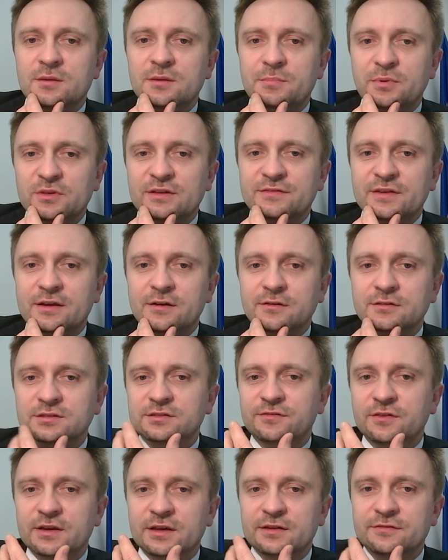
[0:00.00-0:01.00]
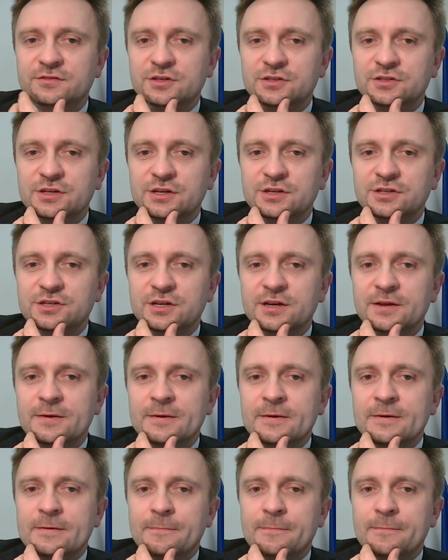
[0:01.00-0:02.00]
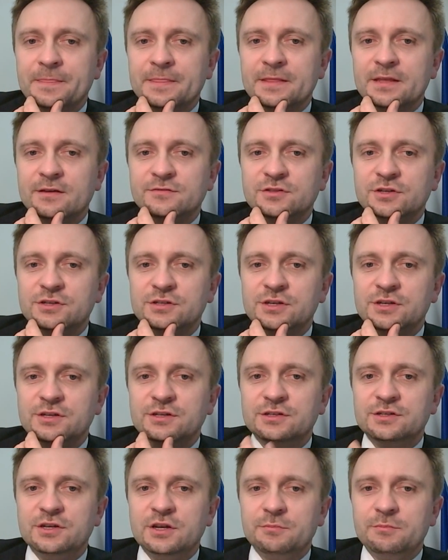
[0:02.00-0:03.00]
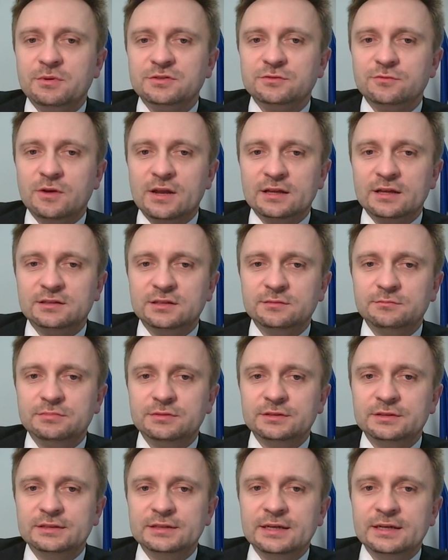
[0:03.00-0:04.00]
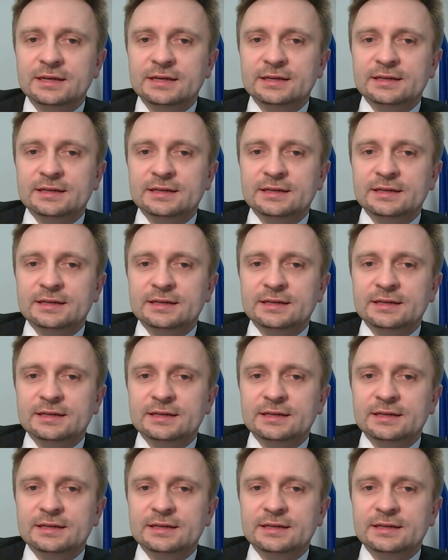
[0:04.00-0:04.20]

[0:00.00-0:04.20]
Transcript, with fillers: ponawiając swoje wcześniejsze, mm, wcześniejsze postulaty, by